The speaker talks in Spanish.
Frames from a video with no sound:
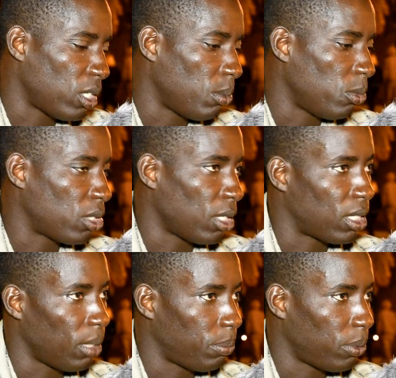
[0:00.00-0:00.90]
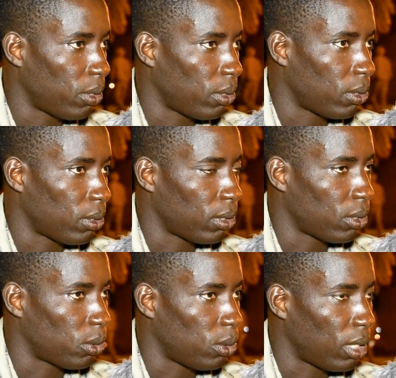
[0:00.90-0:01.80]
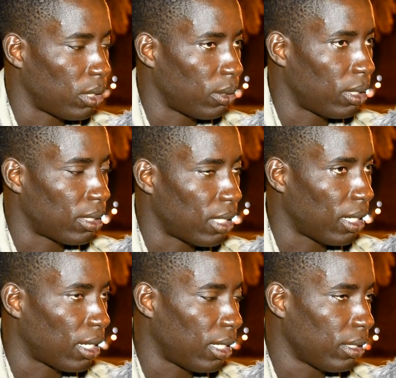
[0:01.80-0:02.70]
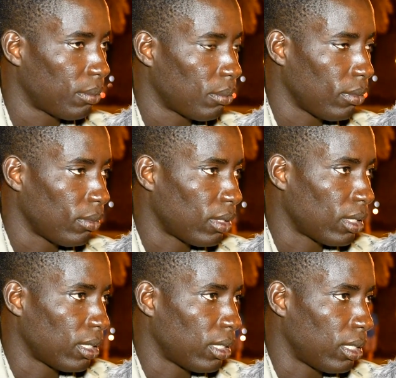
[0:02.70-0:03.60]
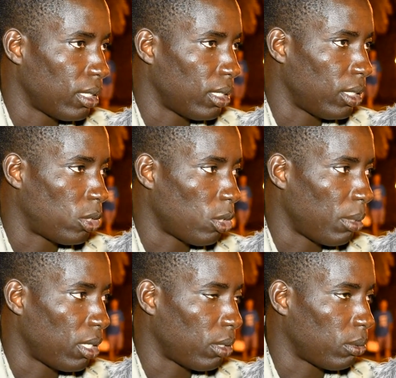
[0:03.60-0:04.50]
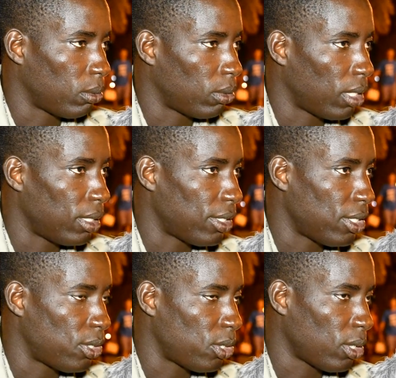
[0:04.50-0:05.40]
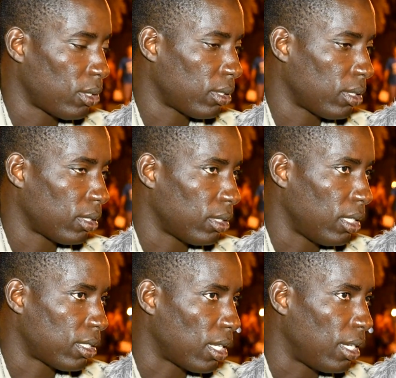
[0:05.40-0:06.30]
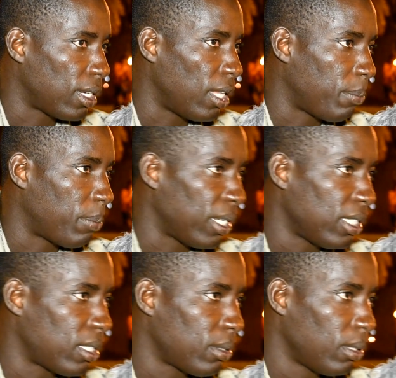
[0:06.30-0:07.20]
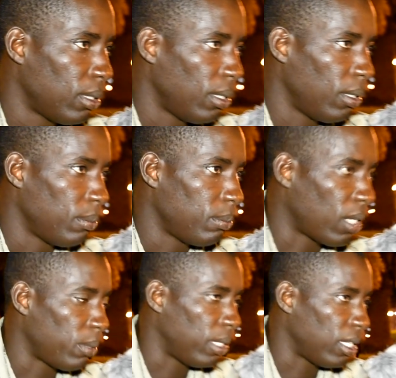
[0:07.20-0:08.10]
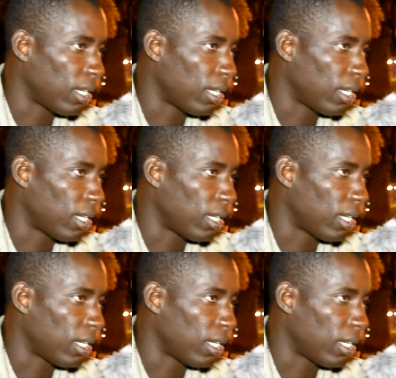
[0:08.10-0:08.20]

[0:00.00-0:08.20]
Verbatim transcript: de mucho tiempo estudiando en Senegal tomé una decisión de salir del país para venir